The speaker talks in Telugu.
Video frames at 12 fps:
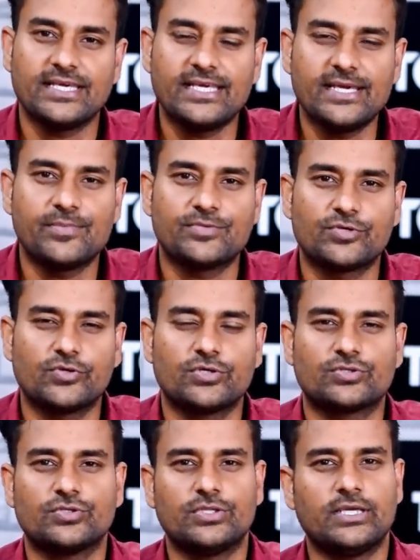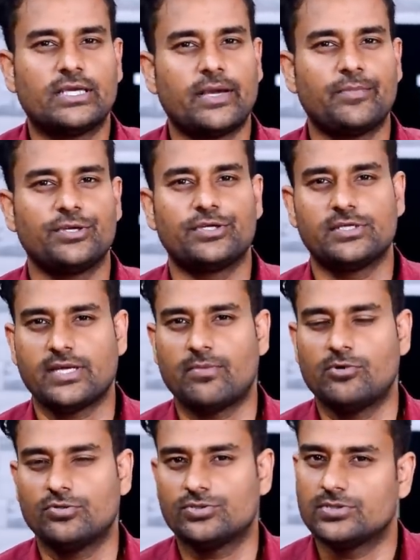ఈ ఎపిసోడ్ వస్తుంది కమ్యూనిటీ
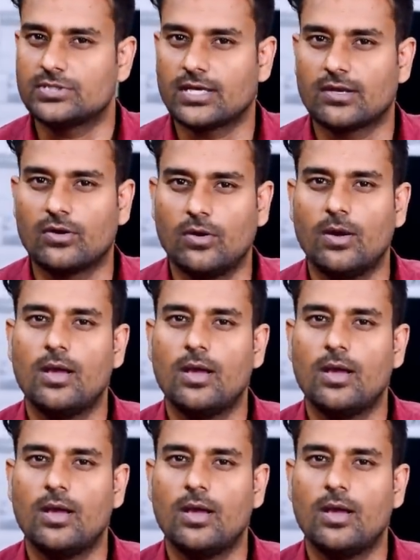ట్యాబ్లో ట్విట్టర్లో